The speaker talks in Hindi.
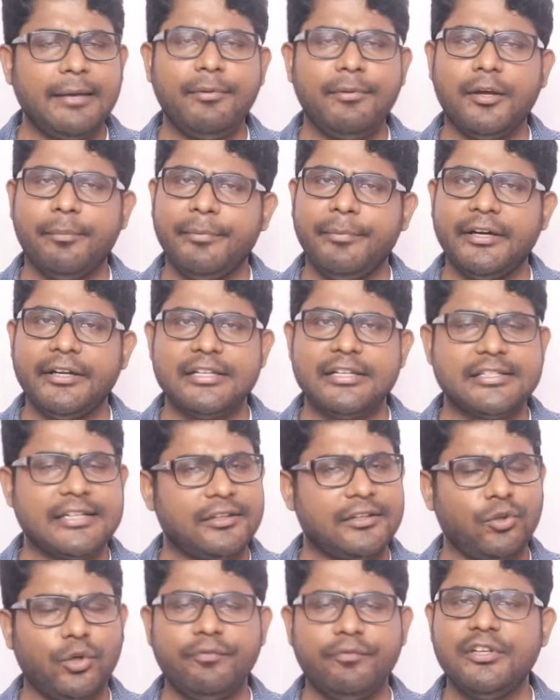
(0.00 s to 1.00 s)
डेवलपमेंट के
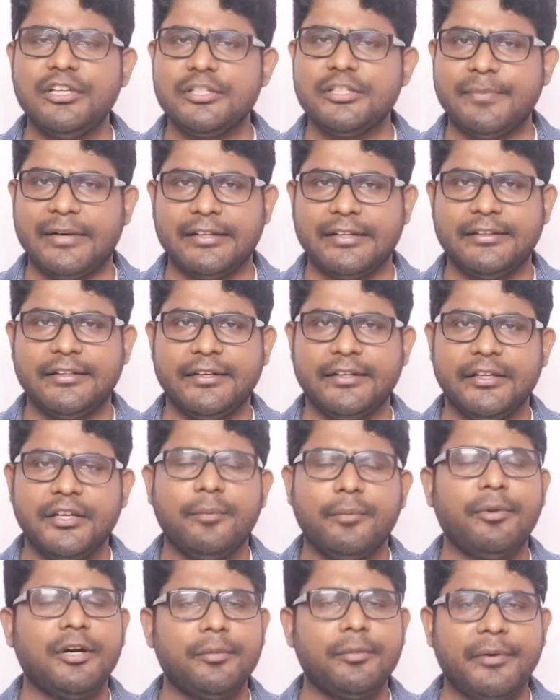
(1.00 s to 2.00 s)
साथ ऑब्वियस बात है
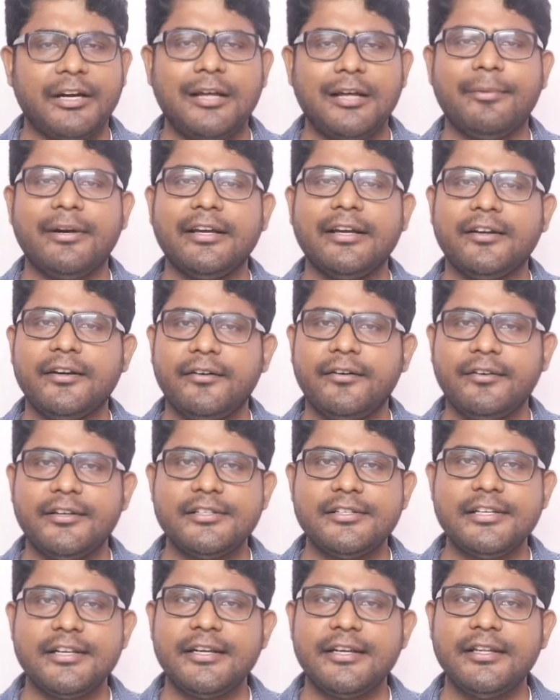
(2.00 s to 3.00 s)
बहुत बड़े बड़े
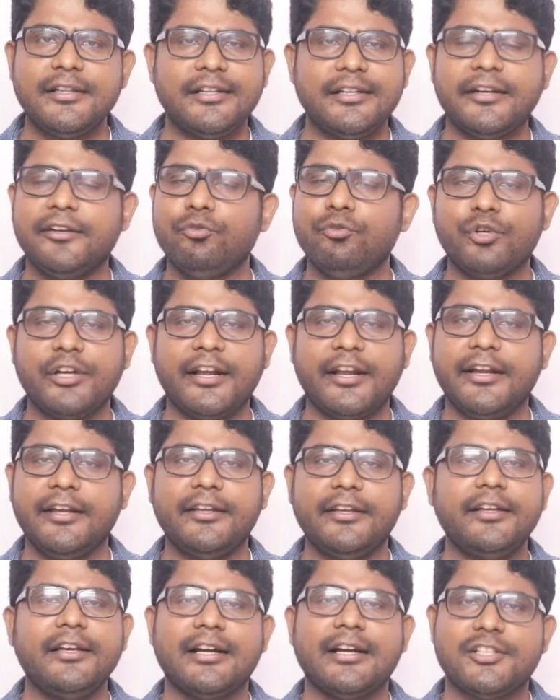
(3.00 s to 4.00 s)
कंट्रीज हैं लेकिन उनका
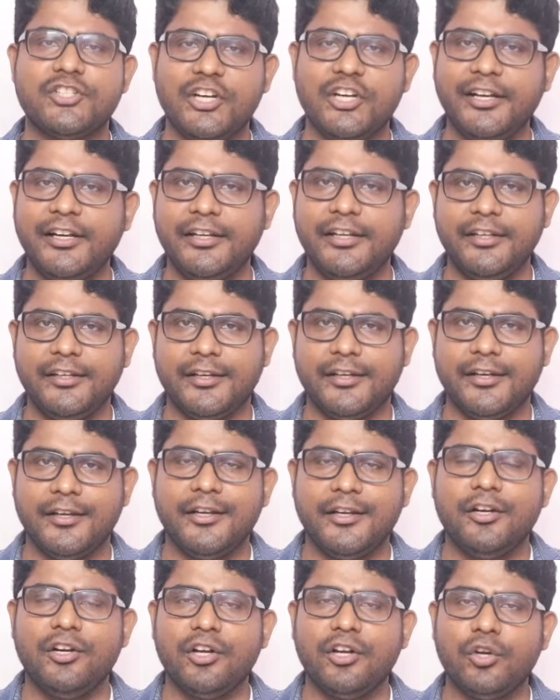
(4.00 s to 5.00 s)
रैंकिंग अच्छा नहीं
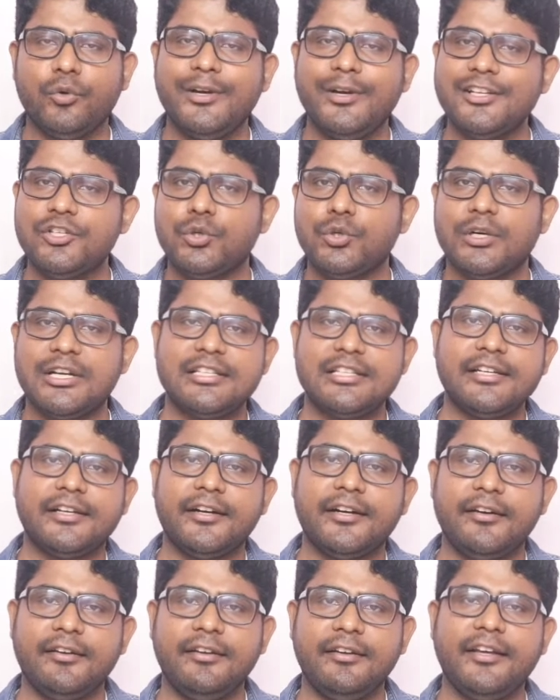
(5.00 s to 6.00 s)
है नॉर्वे छोटे सी
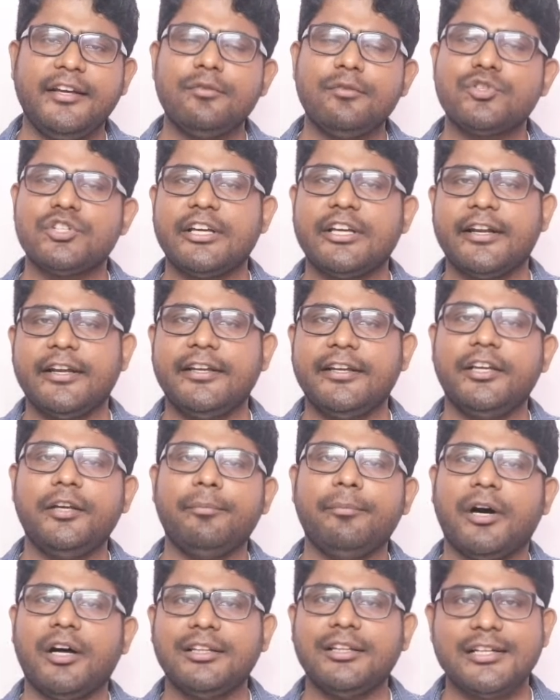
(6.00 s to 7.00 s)
कंट्री है उसके
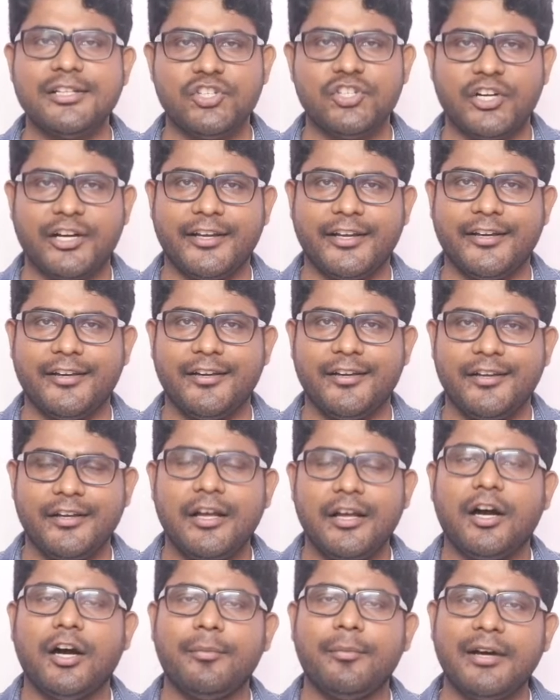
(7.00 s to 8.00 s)
रैंकिंग बहुत अच्छा है
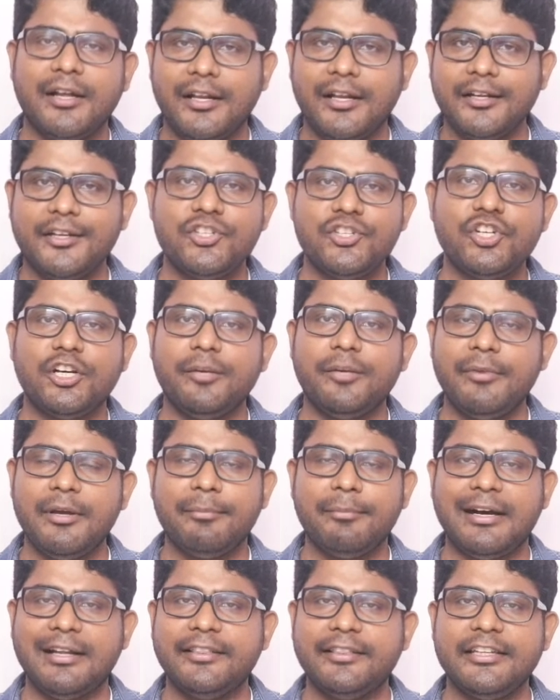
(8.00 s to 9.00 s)
हमारा रीजन में
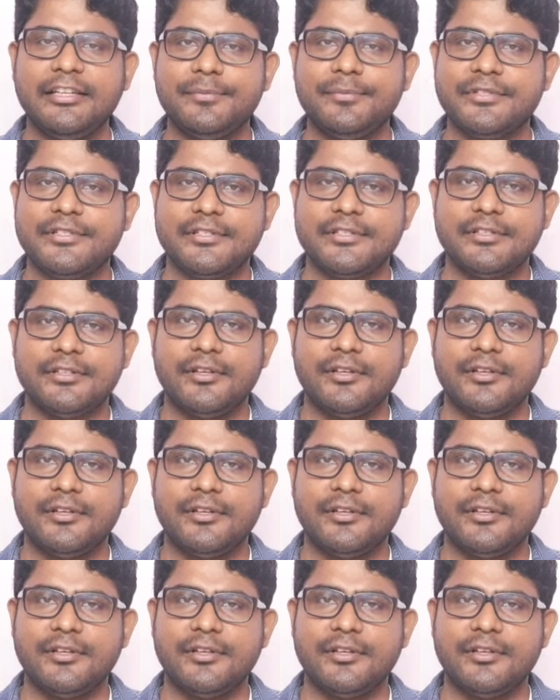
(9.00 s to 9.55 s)
मालदीव